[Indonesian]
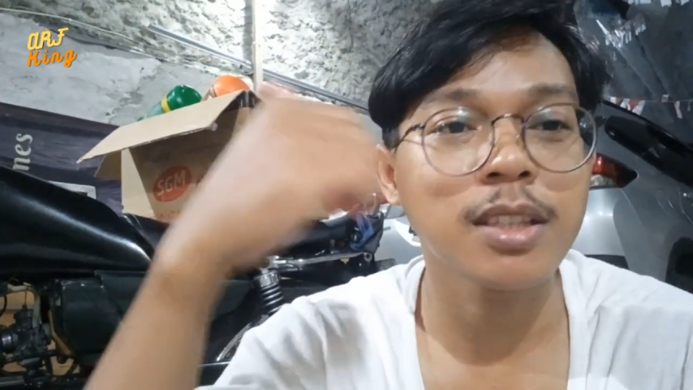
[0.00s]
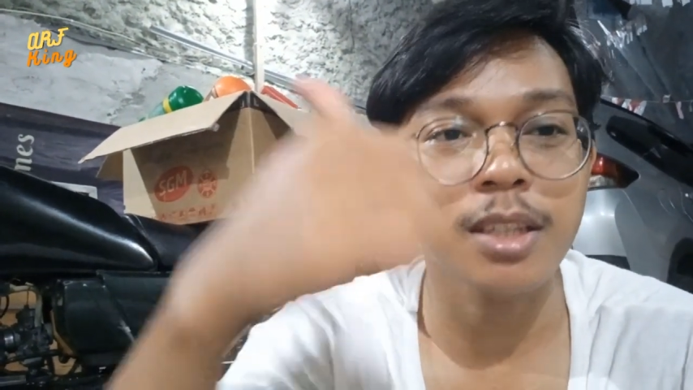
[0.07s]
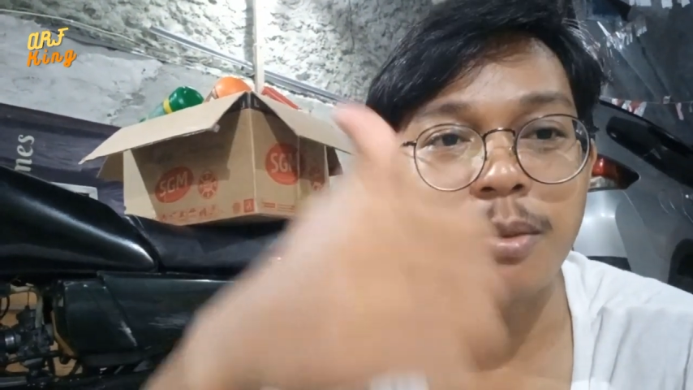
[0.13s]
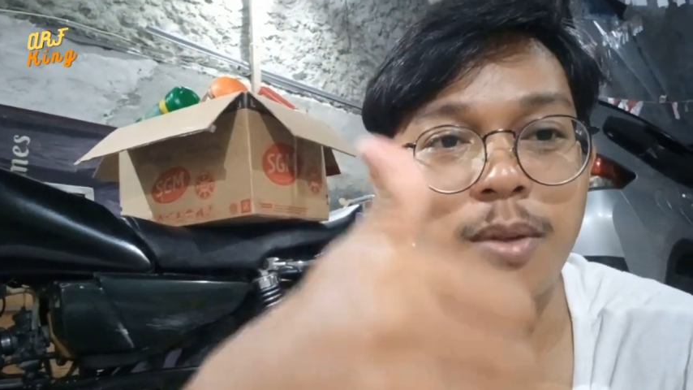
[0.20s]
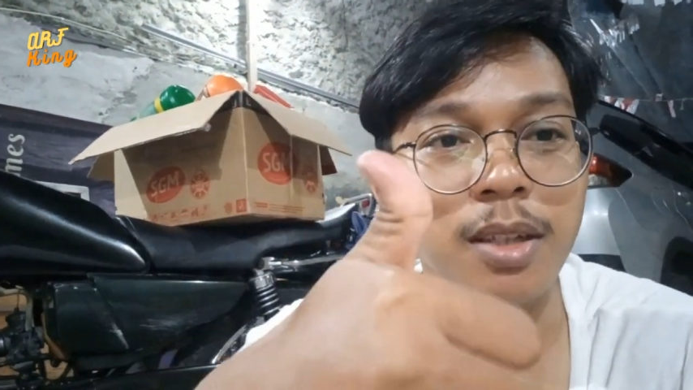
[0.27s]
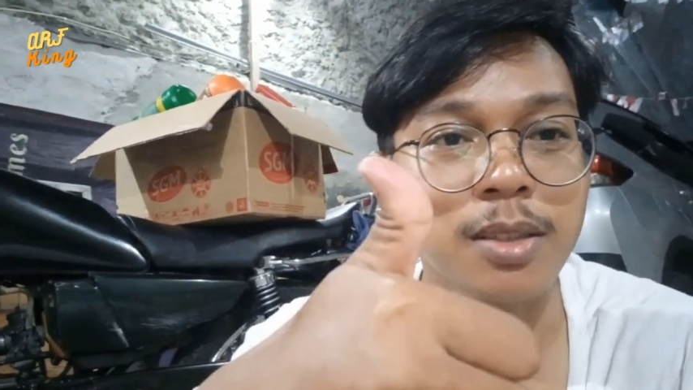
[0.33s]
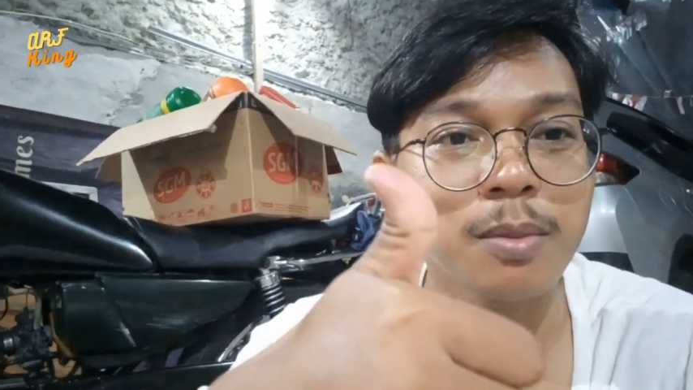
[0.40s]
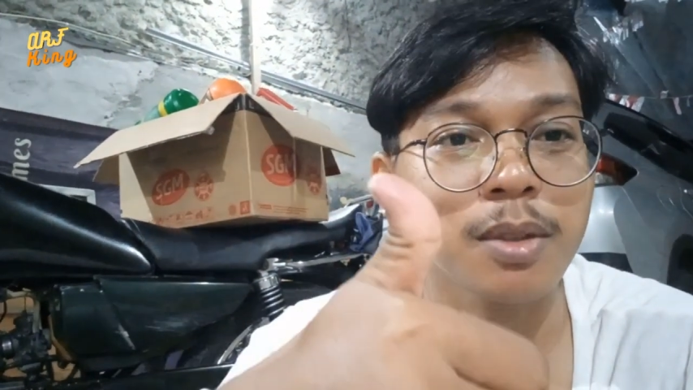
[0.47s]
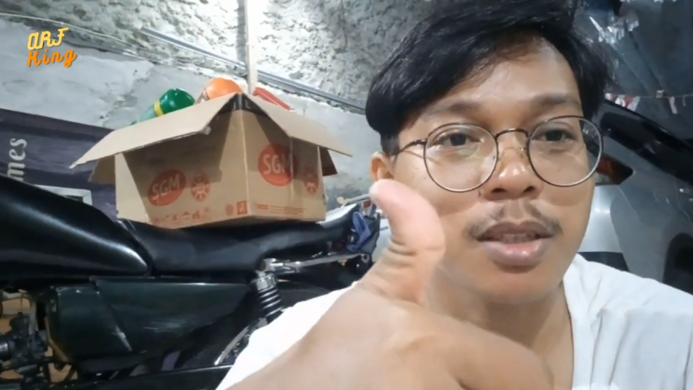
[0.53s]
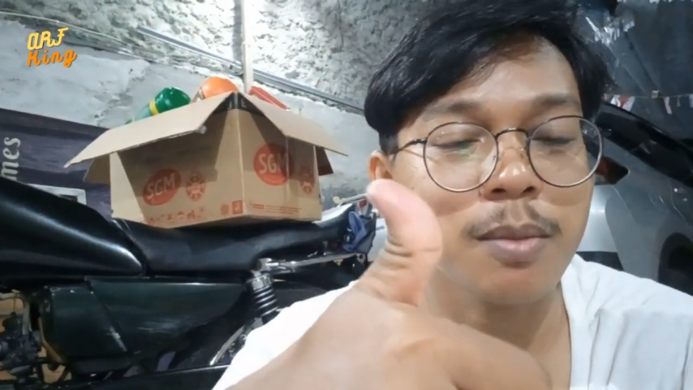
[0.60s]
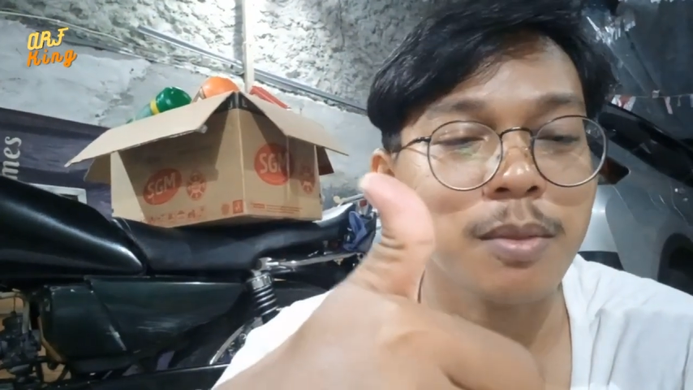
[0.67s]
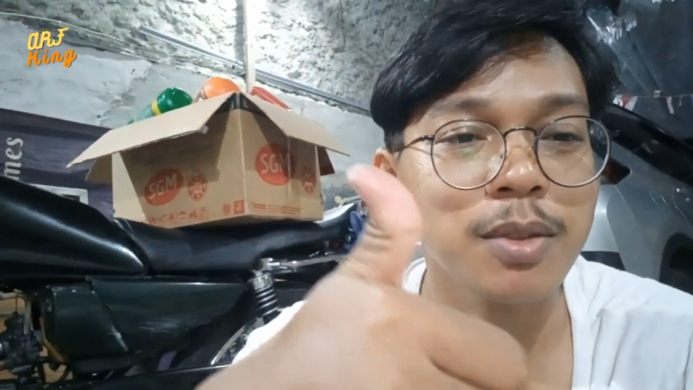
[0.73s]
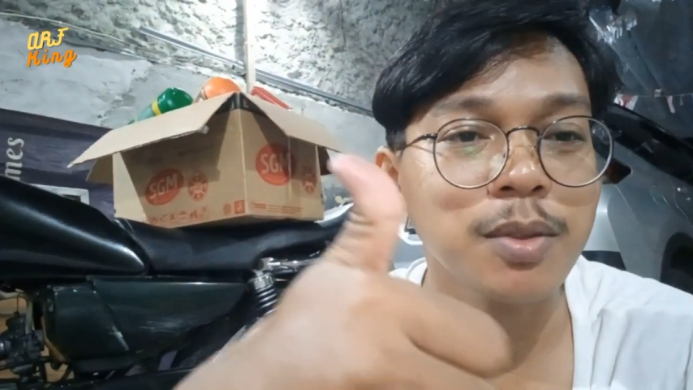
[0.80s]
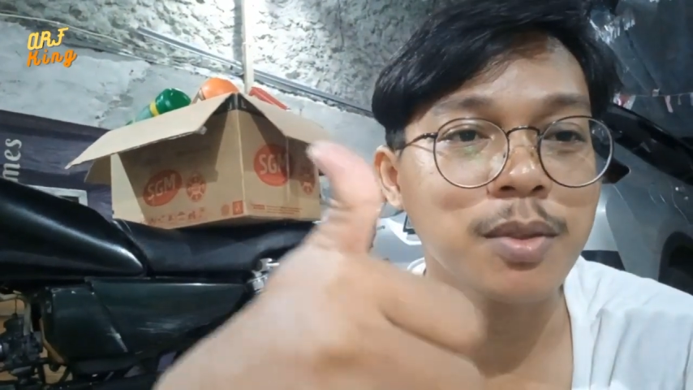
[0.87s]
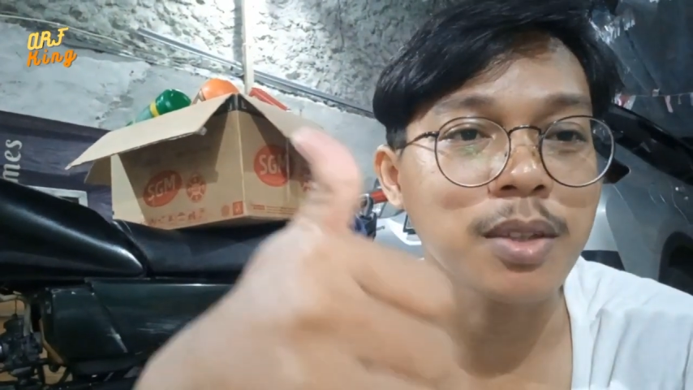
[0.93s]
terima kasih
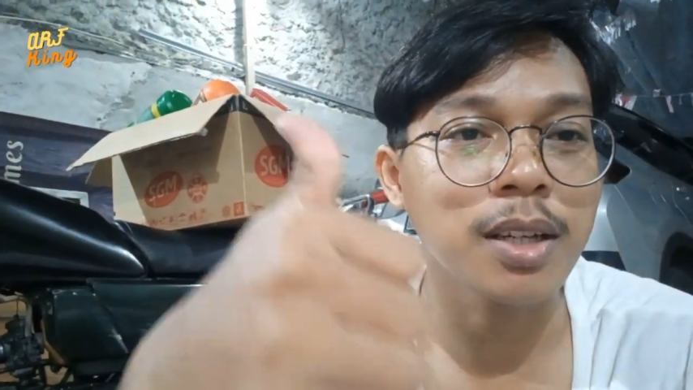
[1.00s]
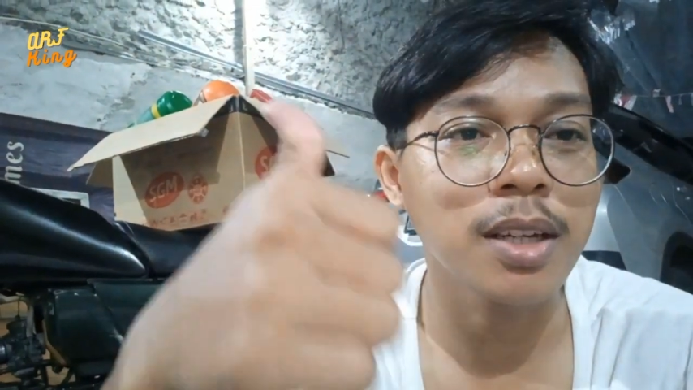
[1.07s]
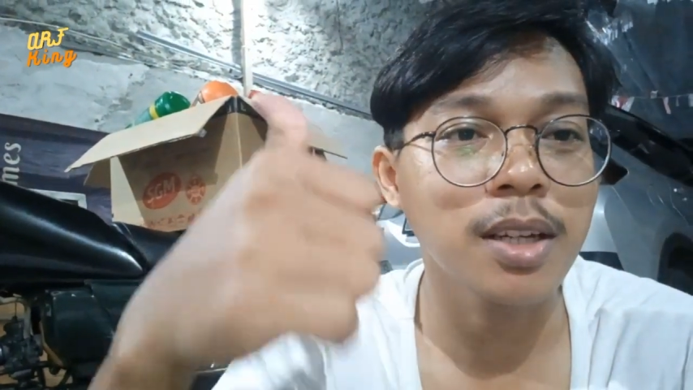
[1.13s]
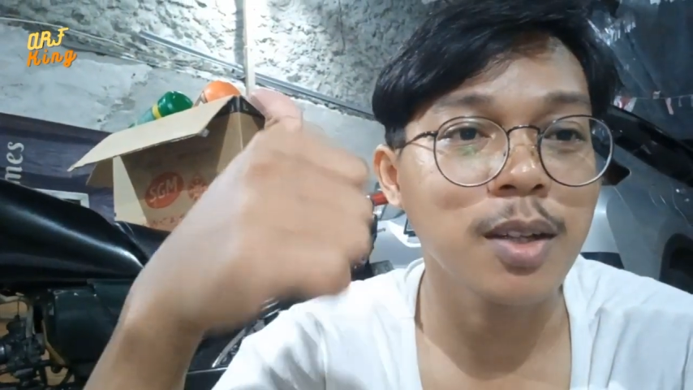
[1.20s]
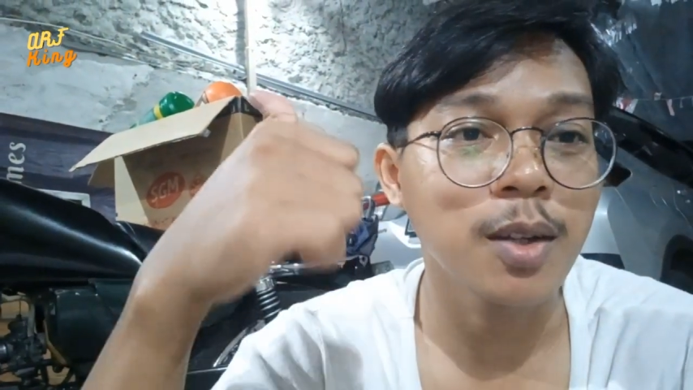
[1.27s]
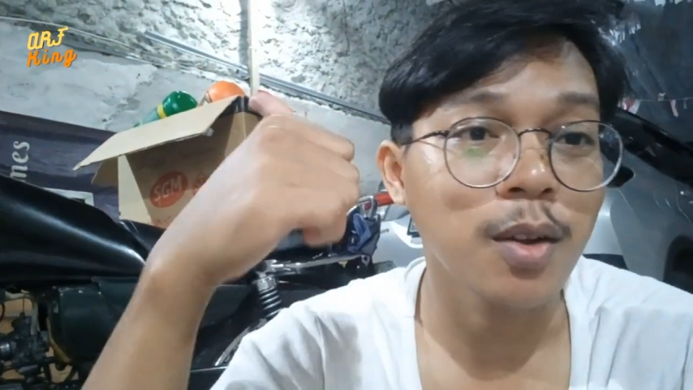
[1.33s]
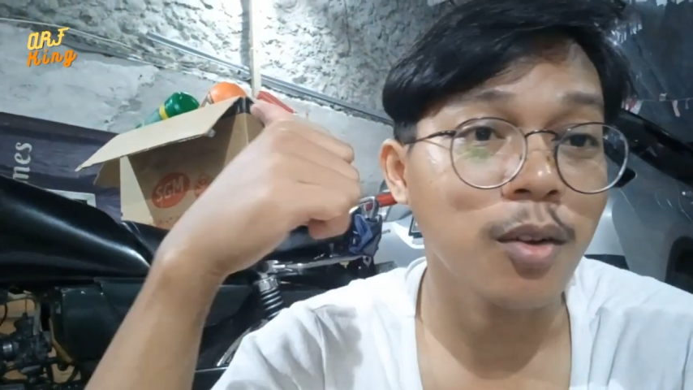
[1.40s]
banyak Mas Yoga